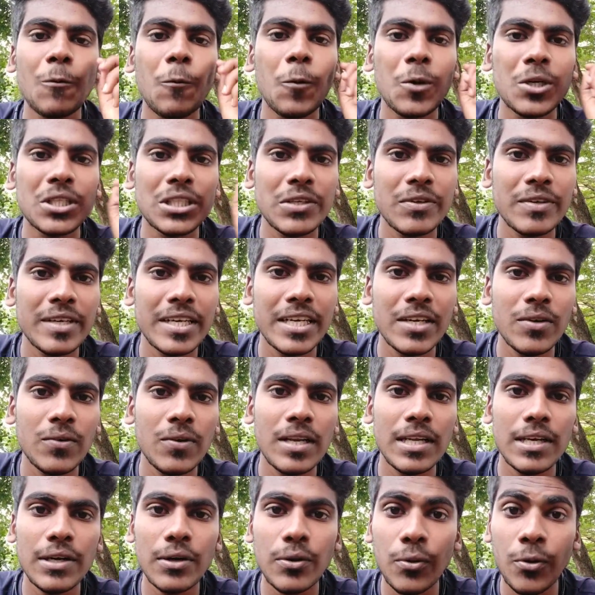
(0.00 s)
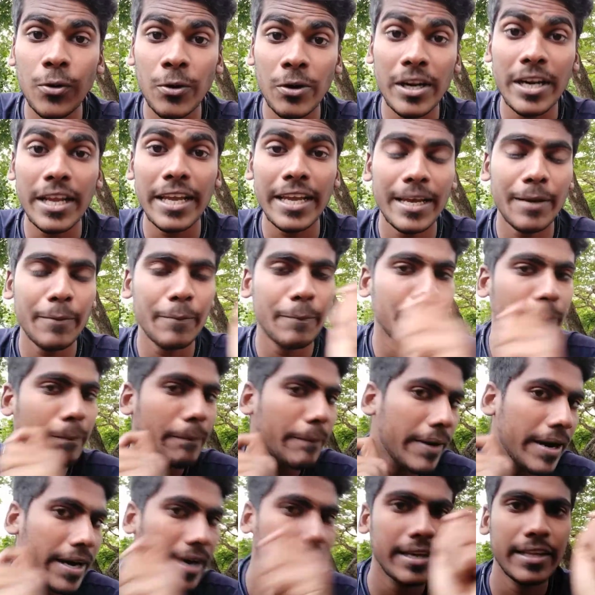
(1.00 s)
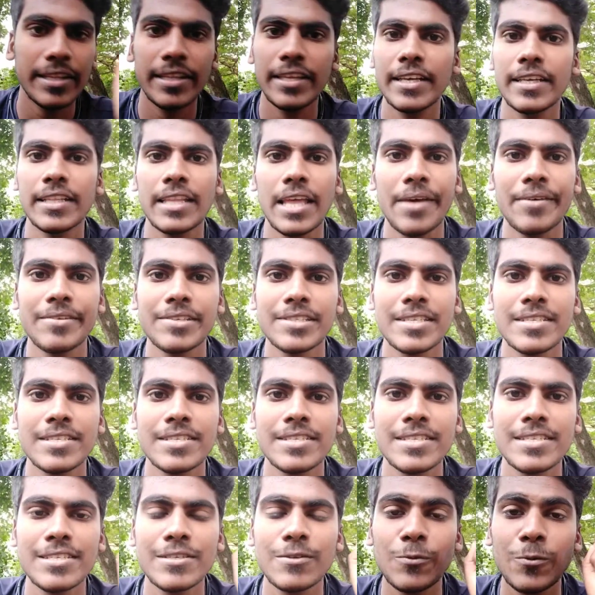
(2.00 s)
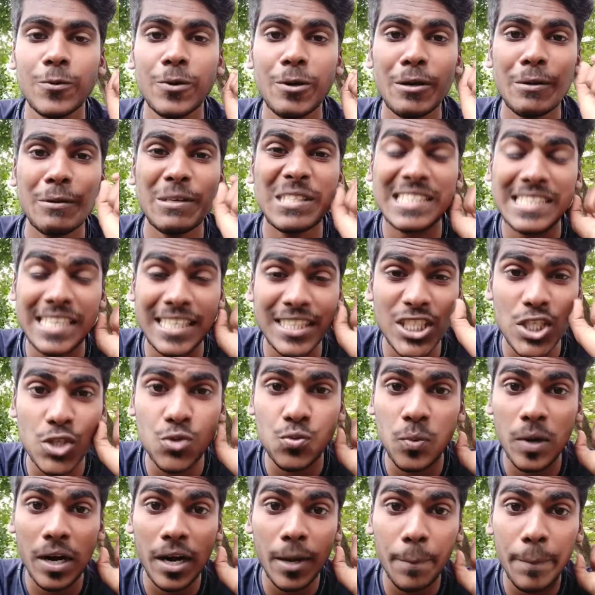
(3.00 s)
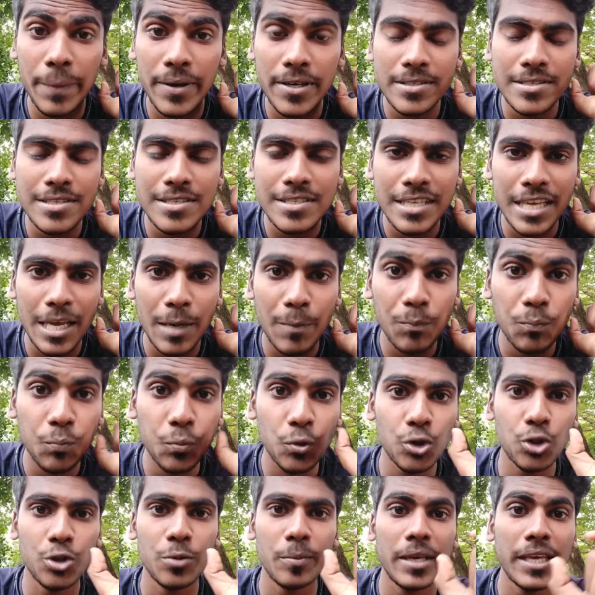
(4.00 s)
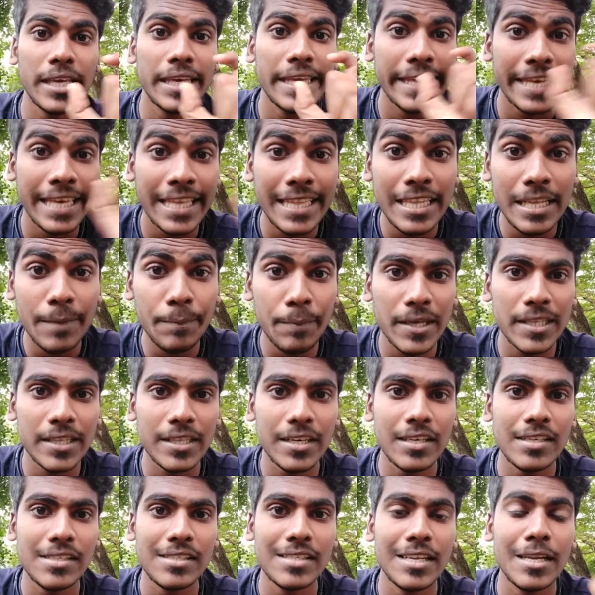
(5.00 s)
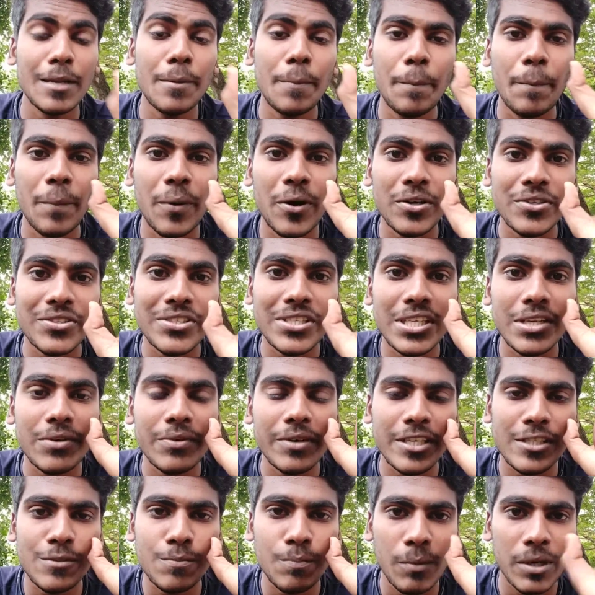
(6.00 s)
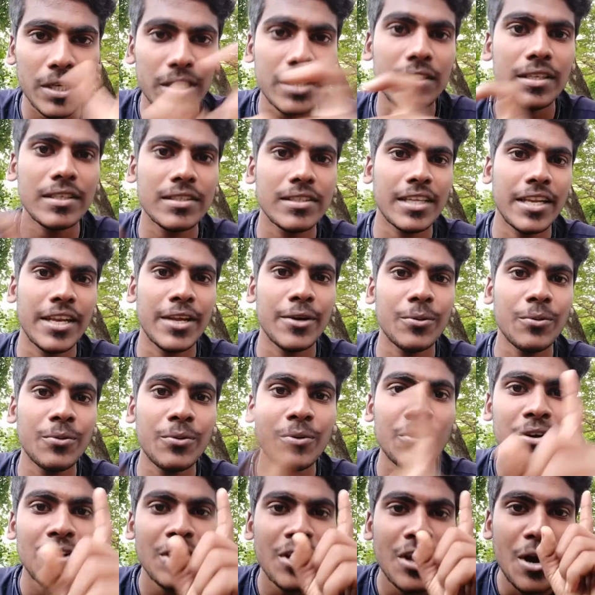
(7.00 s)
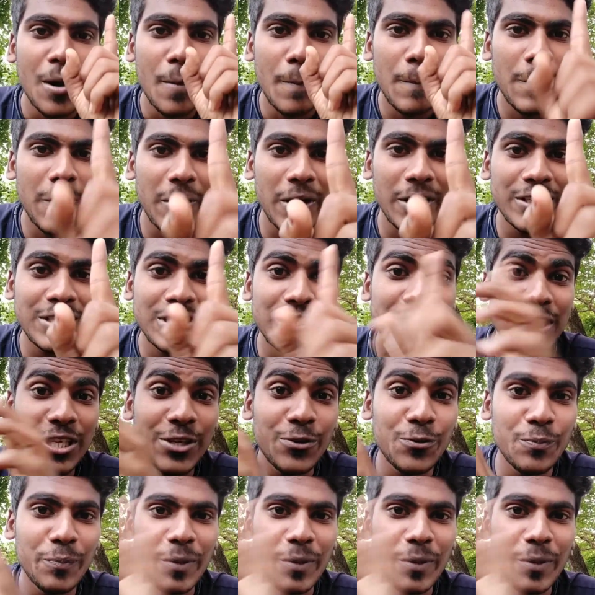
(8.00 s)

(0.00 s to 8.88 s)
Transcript: ஒருத்தவங்கிட்ட உள்ள குறைய பார்க்காதீங்க தயவு செஞ்சு ஒரு சக்ஸஸ்ஃபுல்லான பர்சன்ஸ்க்கு எப்போதுமே எதை பார்த்தாலும் சரி பாசிட்டிவிட்டிஸ் மட்டும்தான் தெரியும் பாசிட்டிவ்